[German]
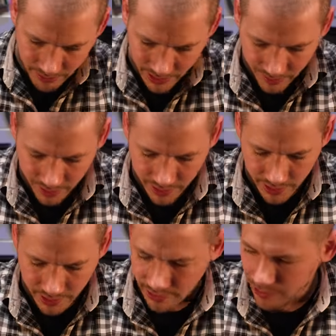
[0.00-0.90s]

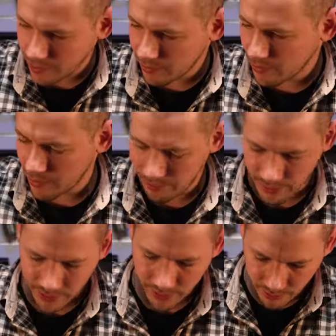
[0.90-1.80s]
Plastikdeckel hier erstmal
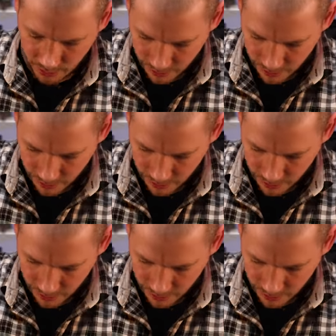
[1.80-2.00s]
abmachen, so